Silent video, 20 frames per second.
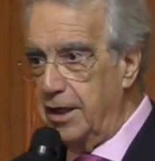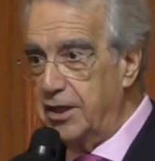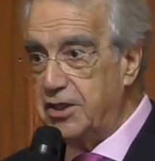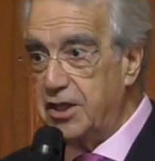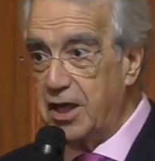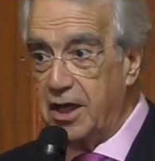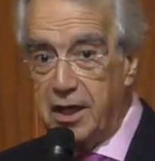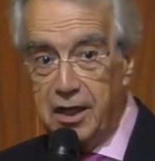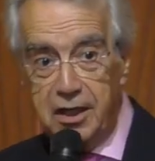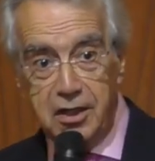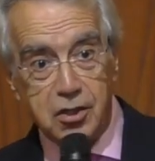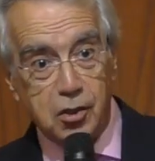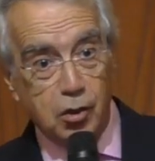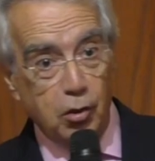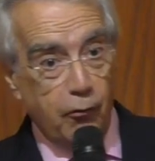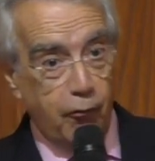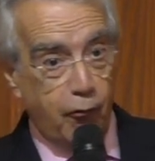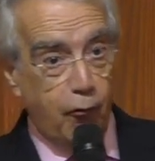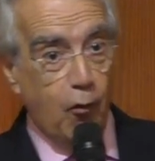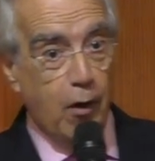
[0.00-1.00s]
Y si
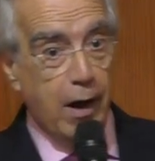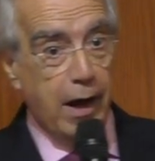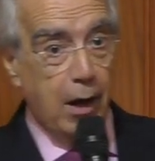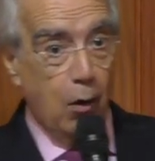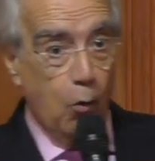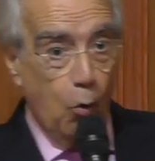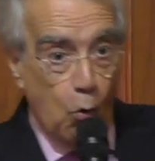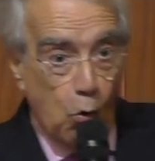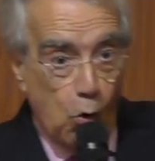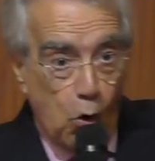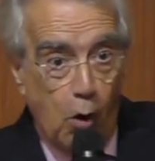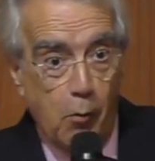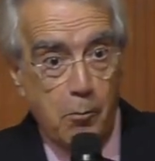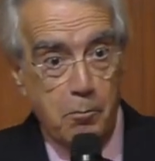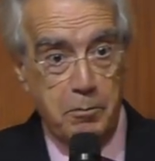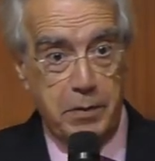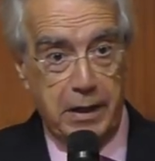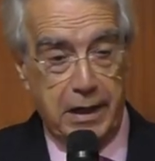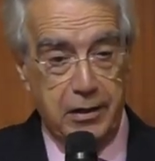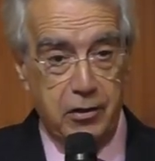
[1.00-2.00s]
Cristo fue un
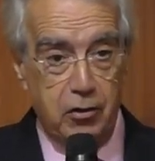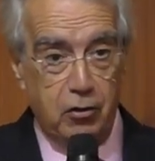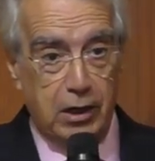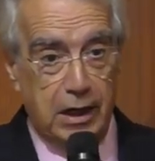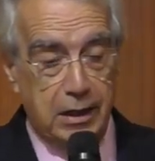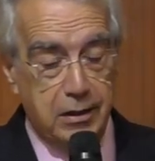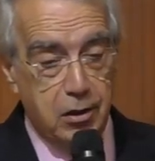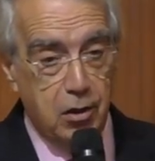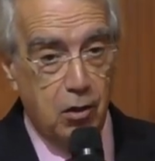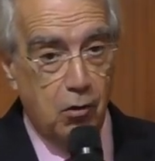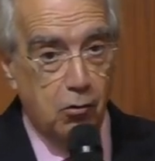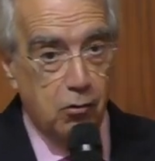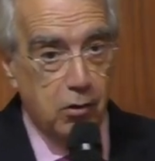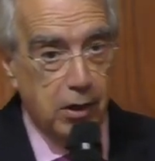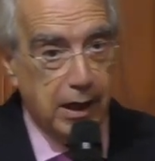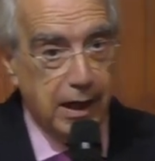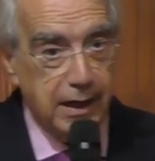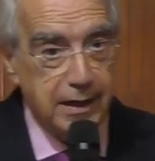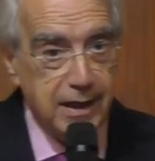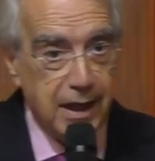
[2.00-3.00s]
hombre de
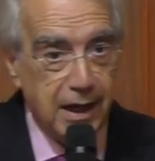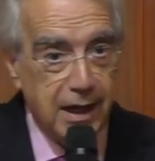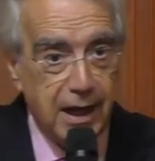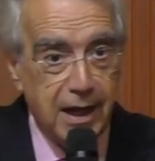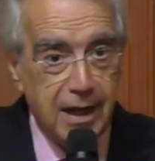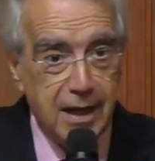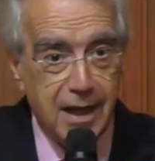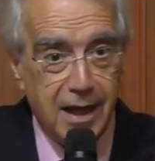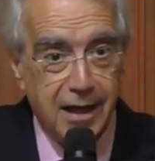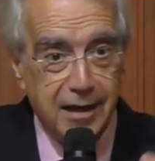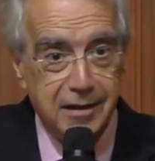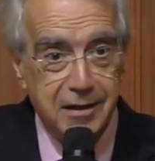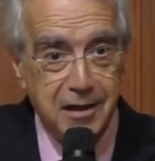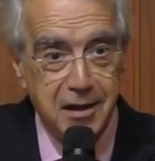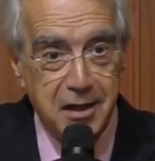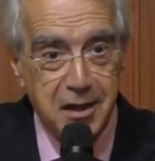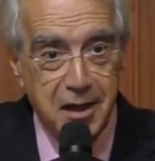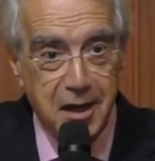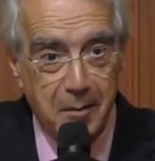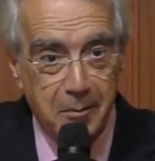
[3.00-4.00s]
oración, ¿qué te queda a
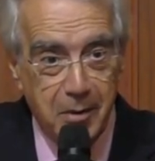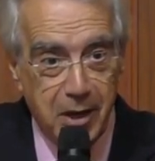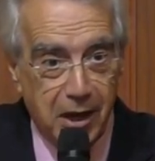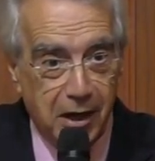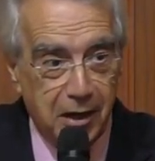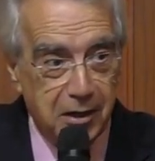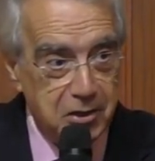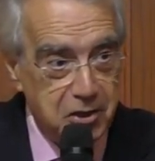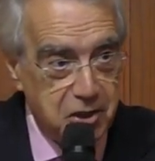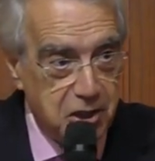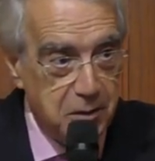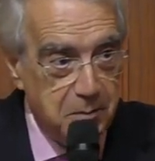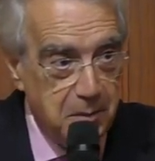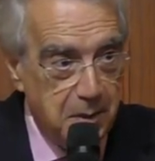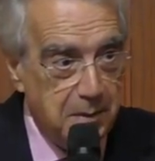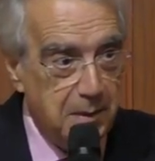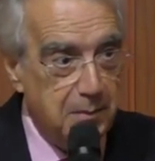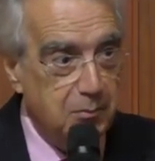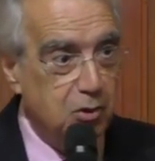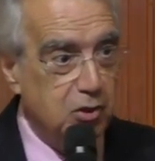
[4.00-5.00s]
ti y a mí si
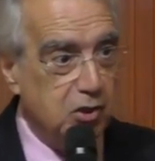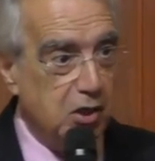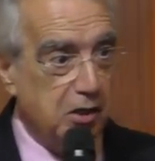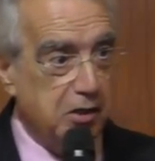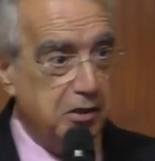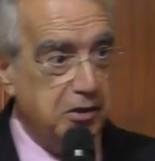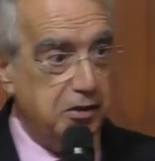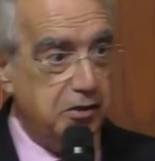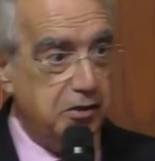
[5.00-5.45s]
vivimos a